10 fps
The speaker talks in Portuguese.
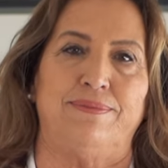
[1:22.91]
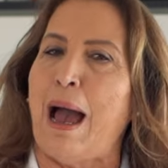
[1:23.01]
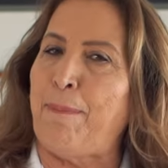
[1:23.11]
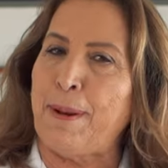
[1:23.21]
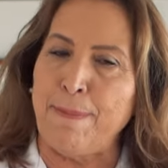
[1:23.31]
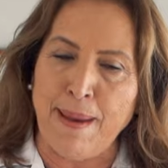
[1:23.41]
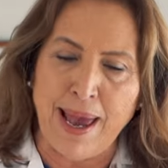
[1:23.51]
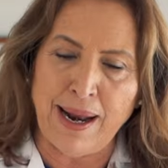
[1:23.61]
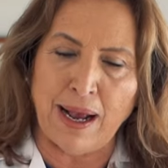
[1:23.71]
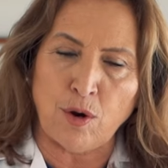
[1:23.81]
A
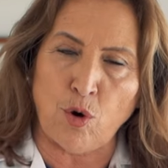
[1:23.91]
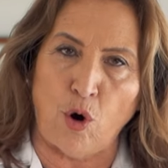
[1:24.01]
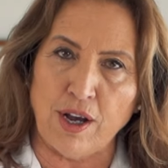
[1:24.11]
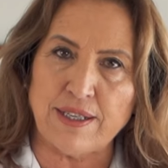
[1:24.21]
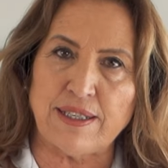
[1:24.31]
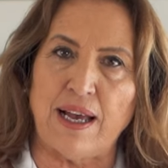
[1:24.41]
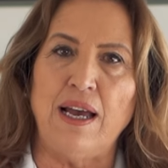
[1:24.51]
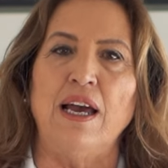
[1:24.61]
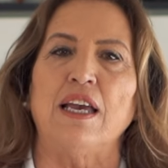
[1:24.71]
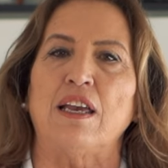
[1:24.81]
primeira coisa
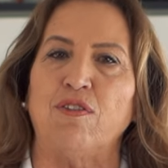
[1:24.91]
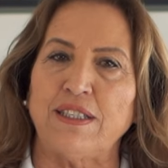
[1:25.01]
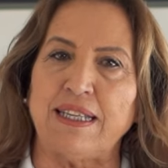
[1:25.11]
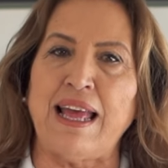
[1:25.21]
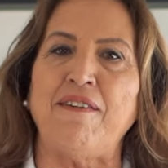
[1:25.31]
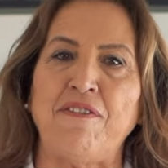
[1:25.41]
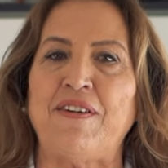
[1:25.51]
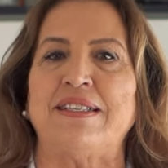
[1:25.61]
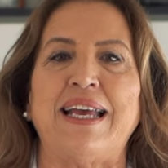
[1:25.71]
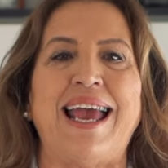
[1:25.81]
que você deve
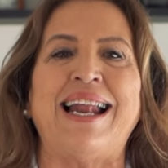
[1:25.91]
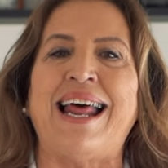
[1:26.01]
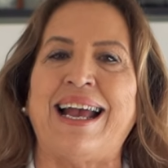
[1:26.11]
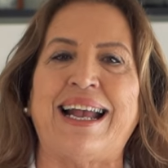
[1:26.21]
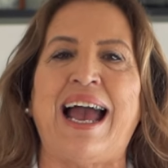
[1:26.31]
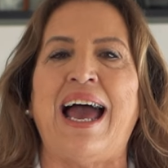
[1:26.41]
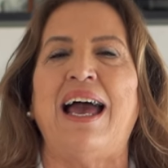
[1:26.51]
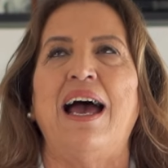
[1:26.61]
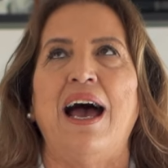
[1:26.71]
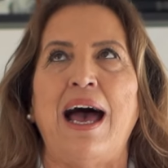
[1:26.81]
fazer é
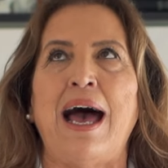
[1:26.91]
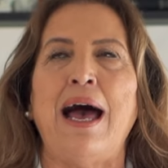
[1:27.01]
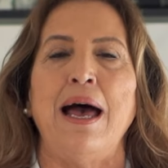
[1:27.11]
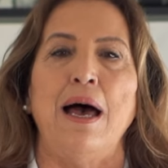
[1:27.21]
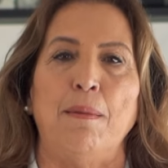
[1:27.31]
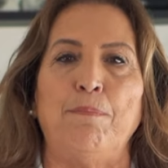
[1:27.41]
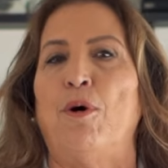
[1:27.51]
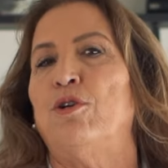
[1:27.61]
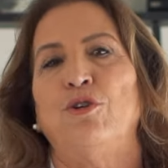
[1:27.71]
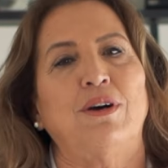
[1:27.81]
largar a
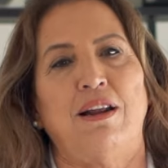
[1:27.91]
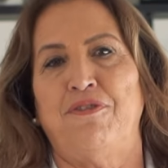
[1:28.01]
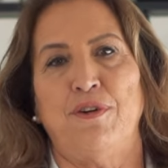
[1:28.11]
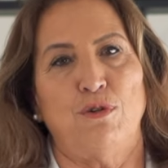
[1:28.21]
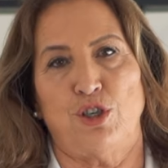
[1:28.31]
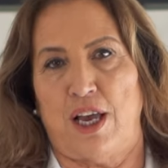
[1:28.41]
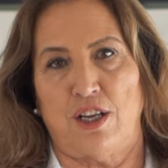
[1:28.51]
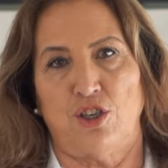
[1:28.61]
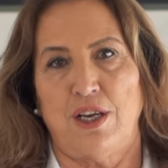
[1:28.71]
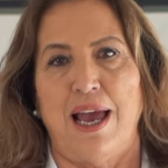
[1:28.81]
pornografia
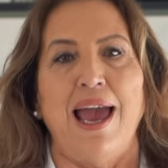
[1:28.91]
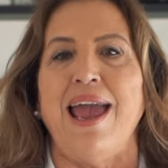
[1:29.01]
urgente.